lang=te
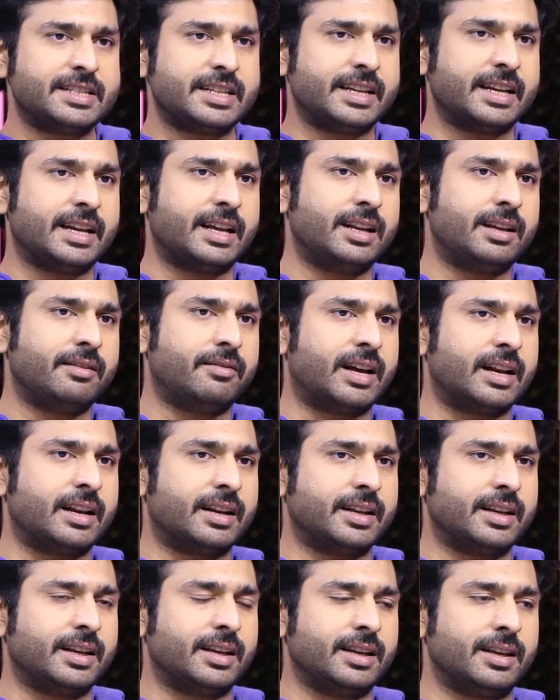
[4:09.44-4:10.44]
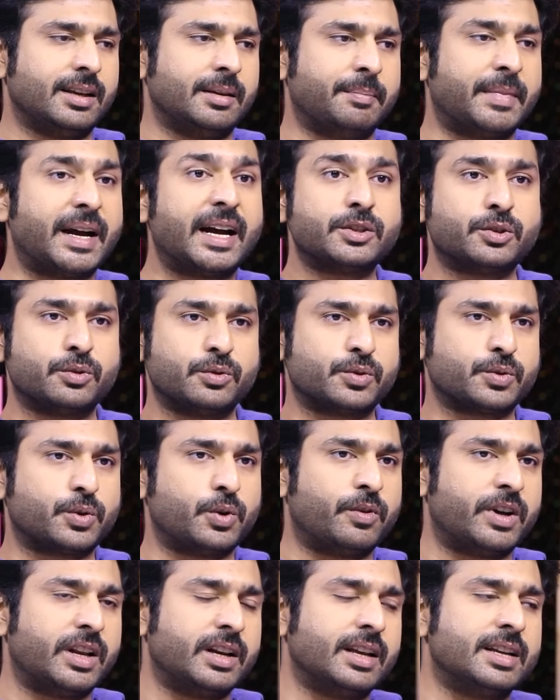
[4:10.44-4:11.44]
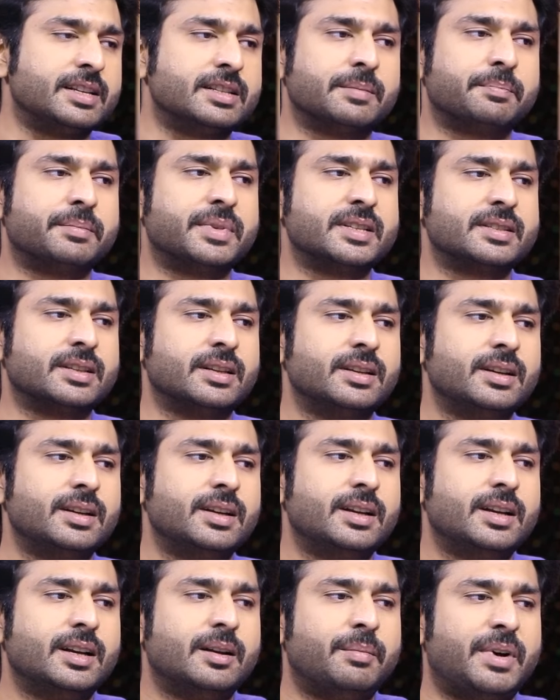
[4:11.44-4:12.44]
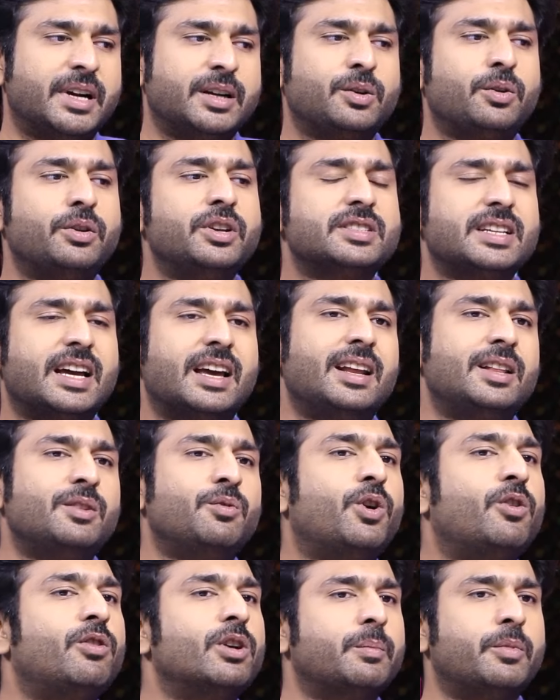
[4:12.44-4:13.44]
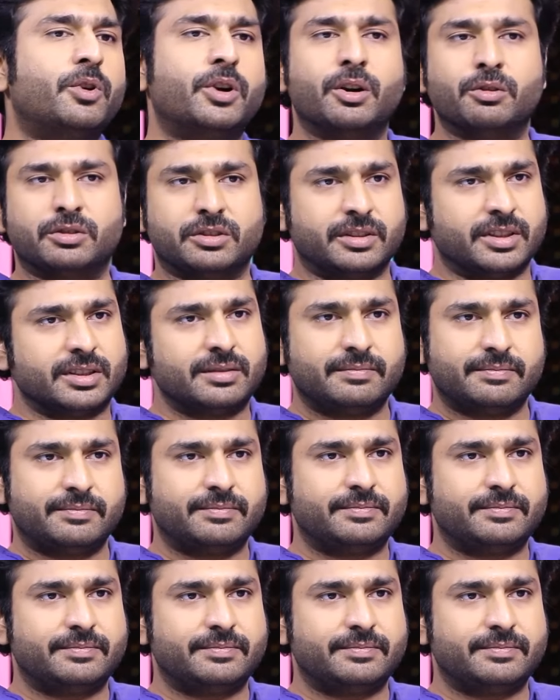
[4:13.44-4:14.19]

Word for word: ఏం చేయాలి వాళ్ళని బాగా చూసుకోవాలి అని చెప్పేసి బట్ కొన్నిసార్లు అది ఓవర్ బోర్డ్ అవుతుంది